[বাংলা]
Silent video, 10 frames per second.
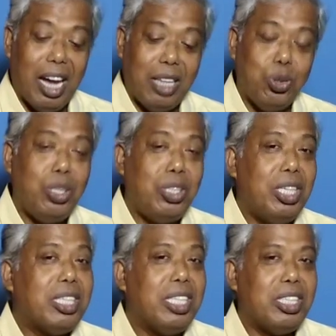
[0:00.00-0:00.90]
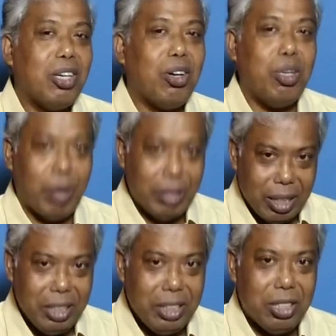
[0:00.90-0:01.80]
আর যদি শিখতে ইচ্ছে করে বা
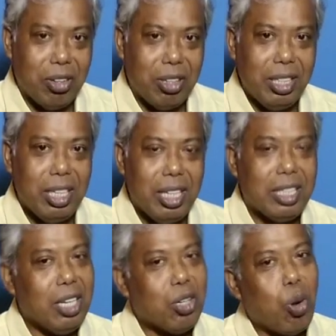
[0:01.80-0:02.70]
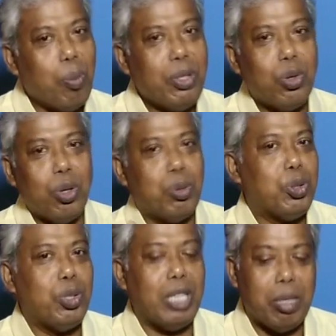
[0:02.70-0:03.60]
জানতে ইচ্ছে করে তাহলে কমেন্ট করে
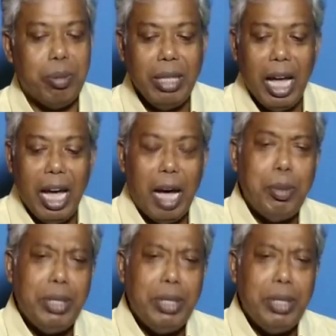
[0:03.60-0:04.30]
অবশ্যই জানাবেন আমি